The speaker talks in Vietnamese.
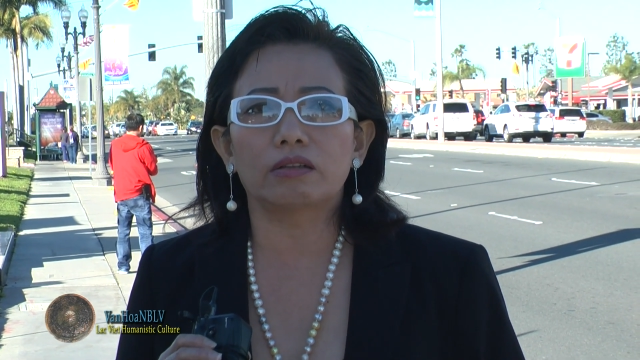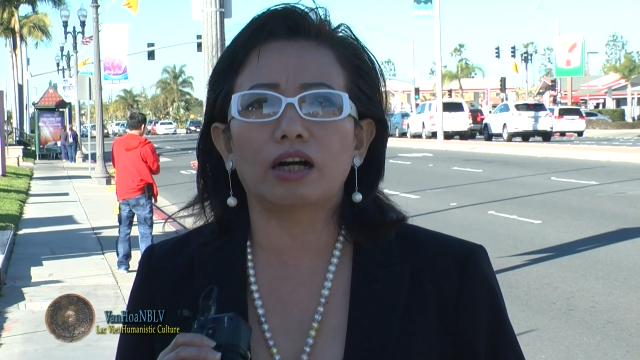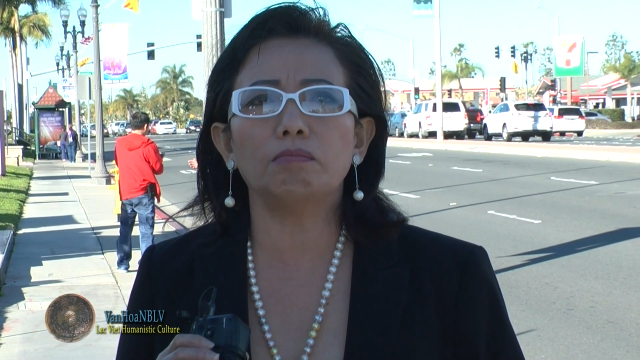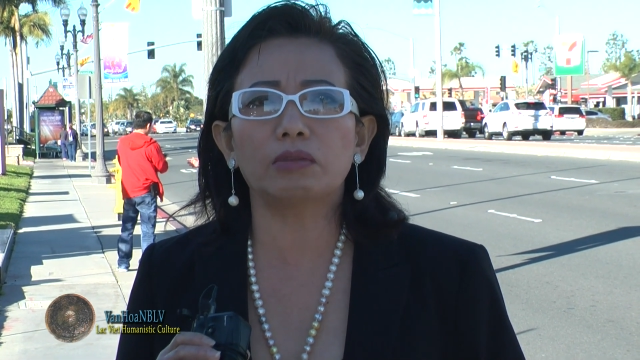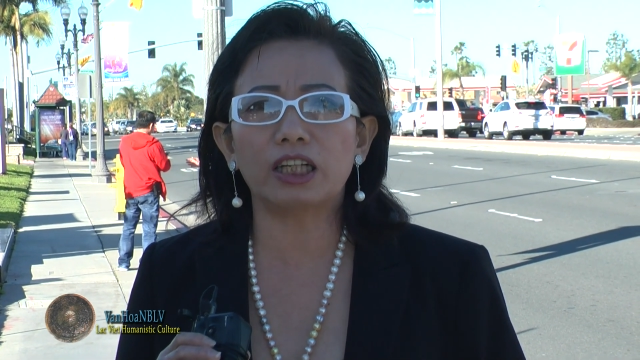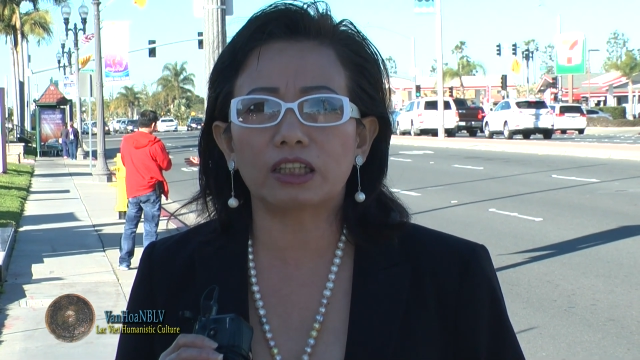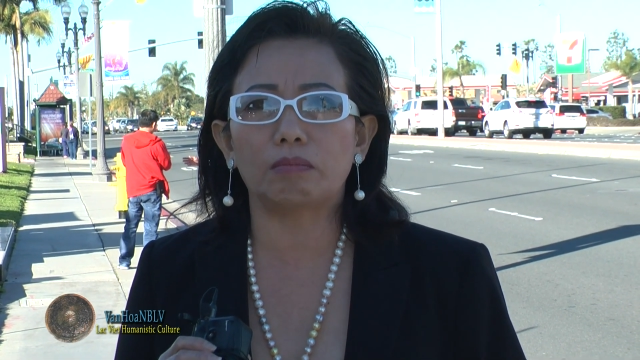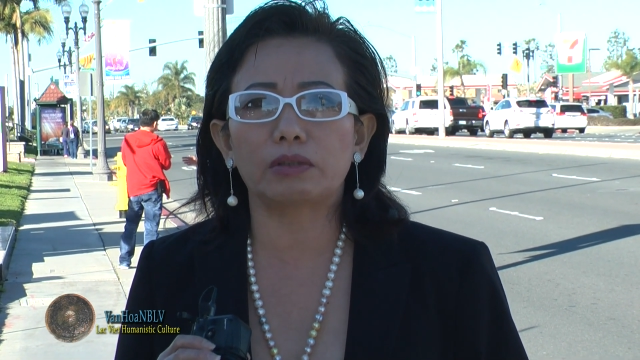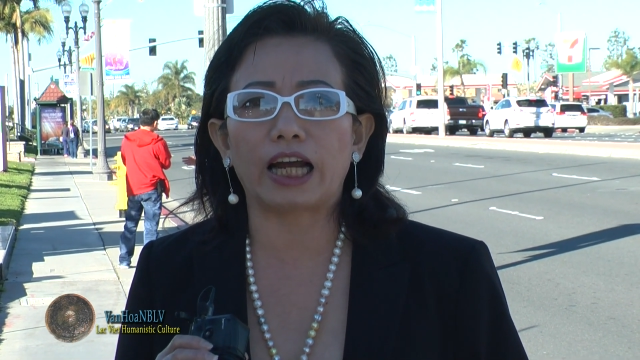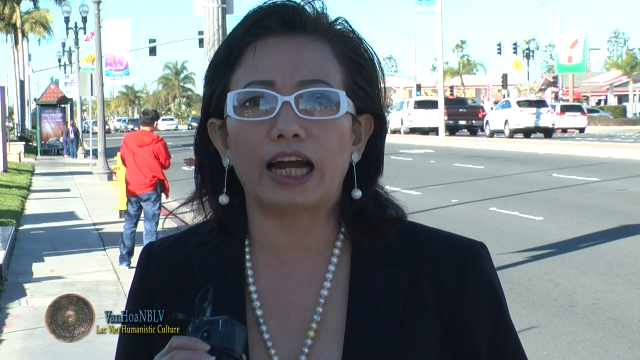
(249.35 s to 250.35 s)
không thích
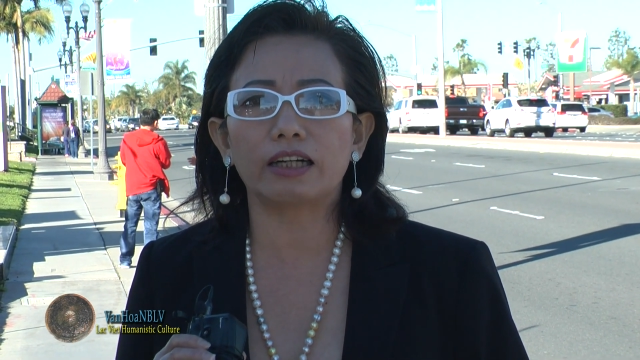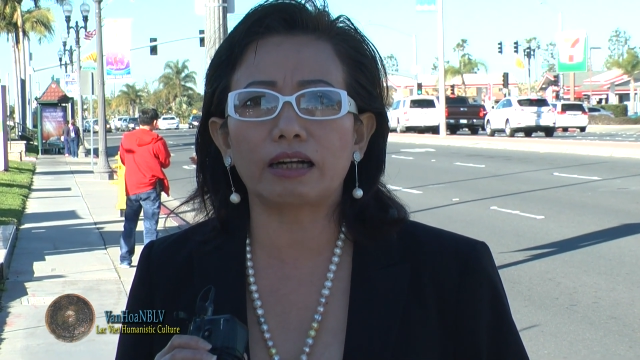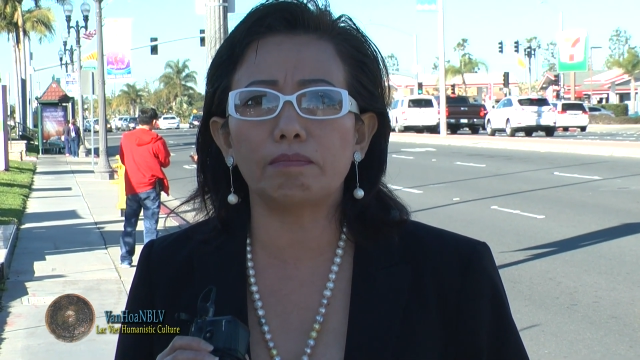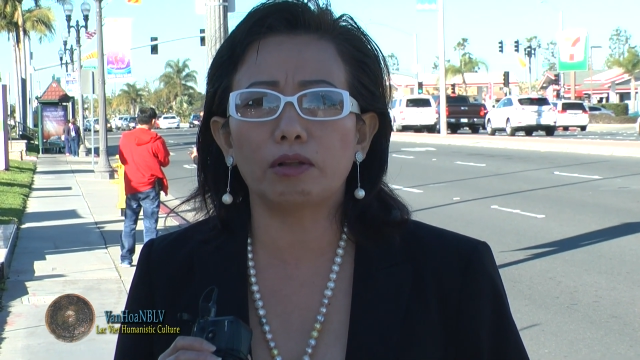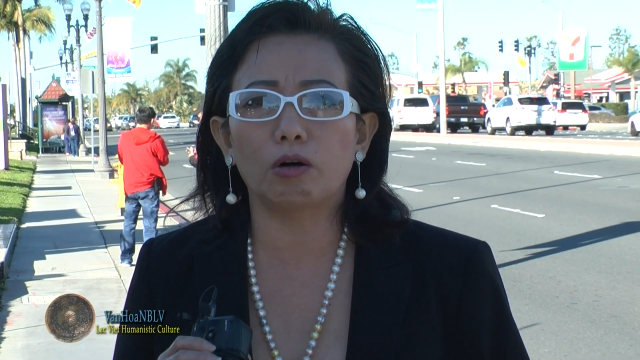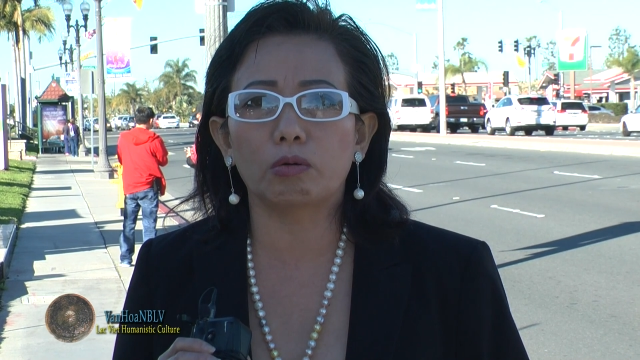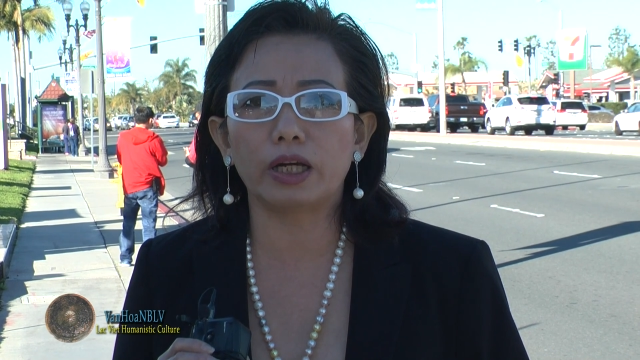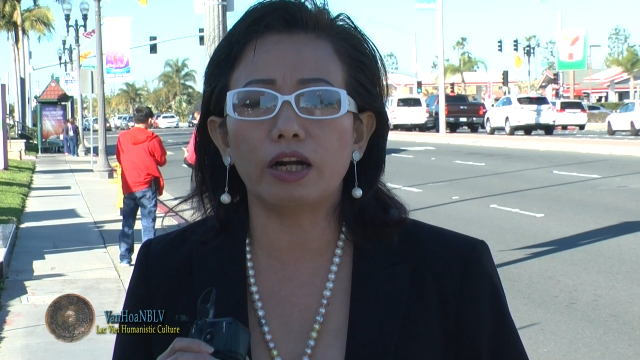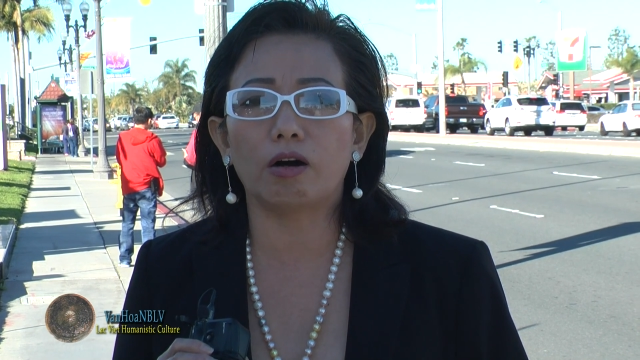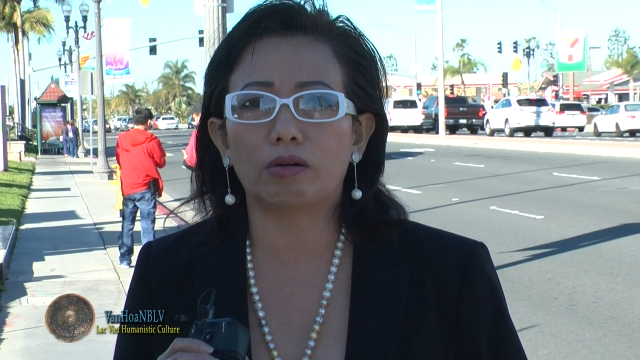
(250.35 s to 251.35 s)
cộng sản căm thù
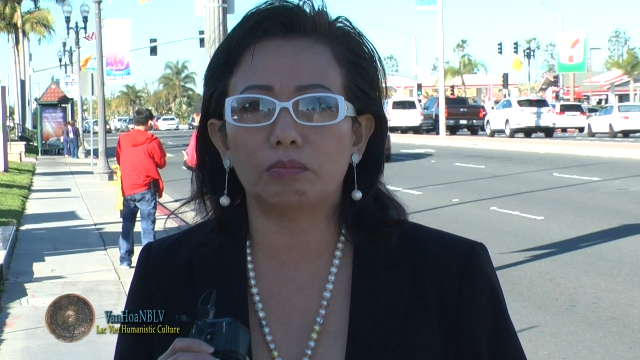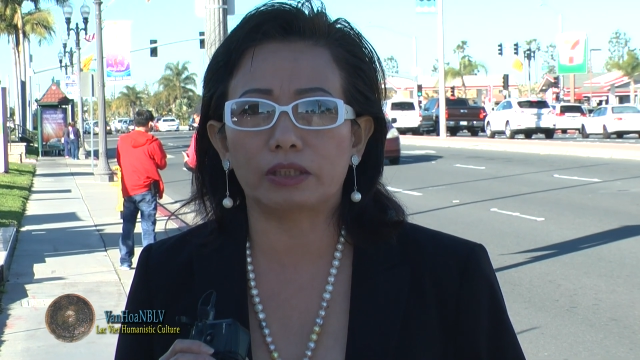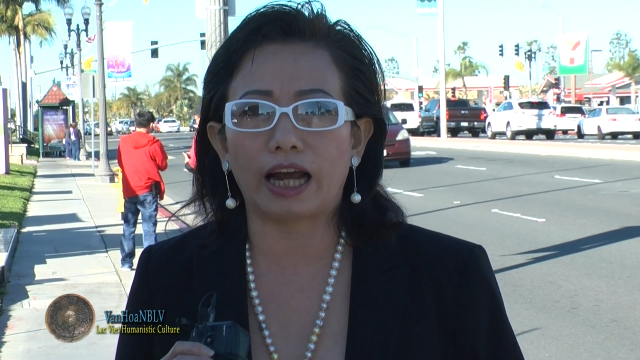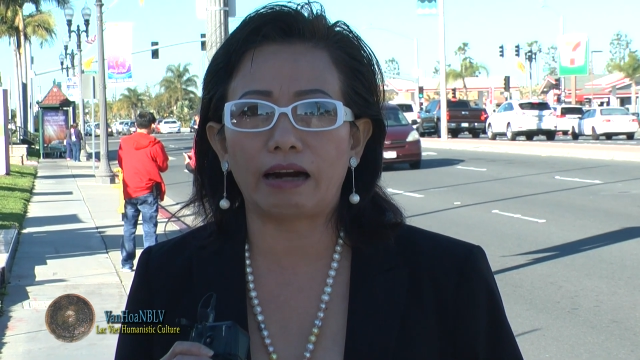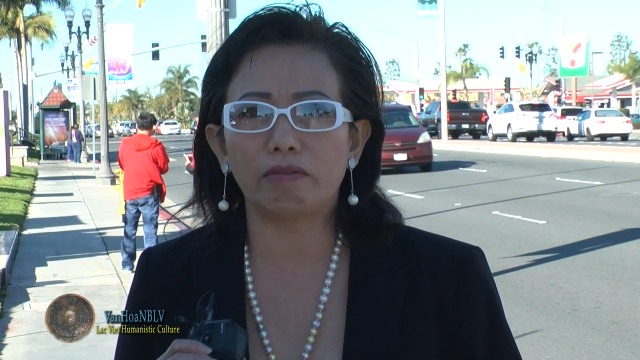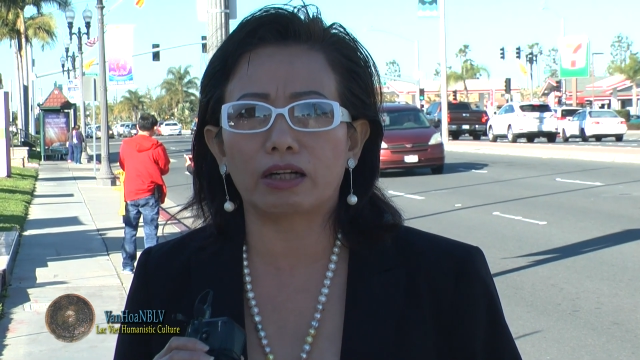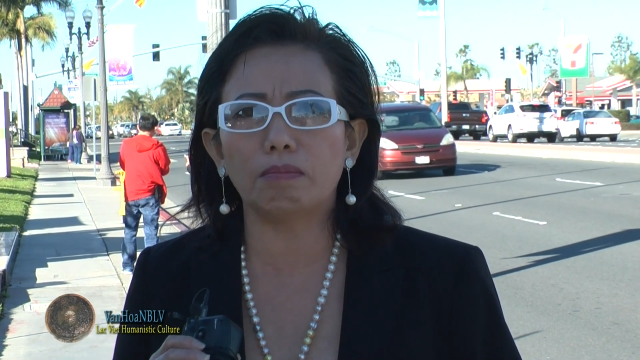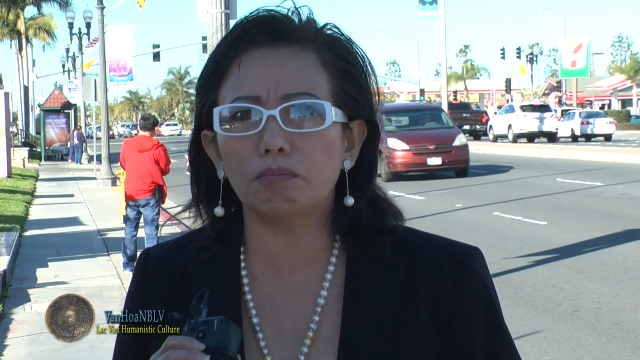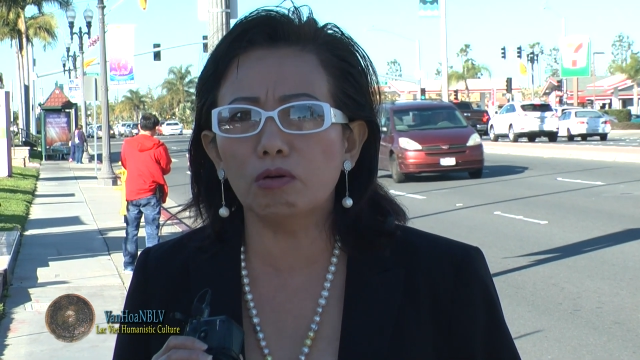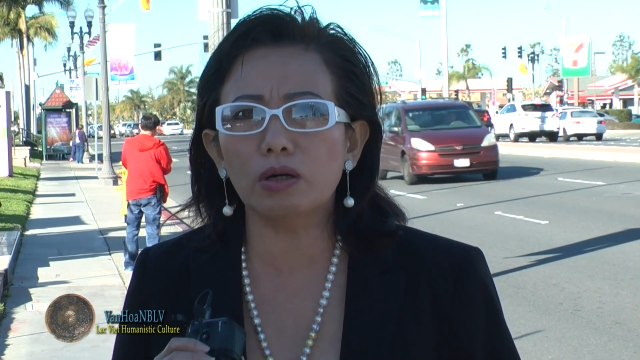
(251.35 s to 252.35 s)
chế độ cộng sản và
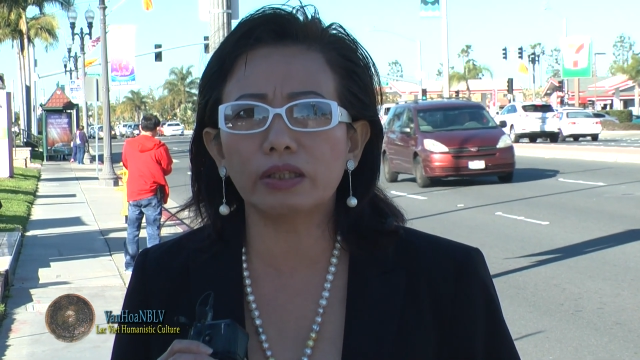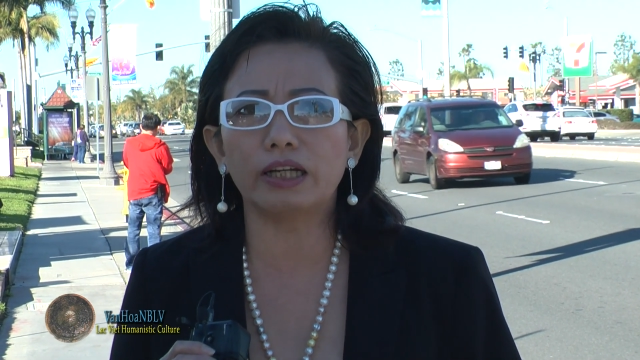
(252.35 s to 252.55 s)
không muốn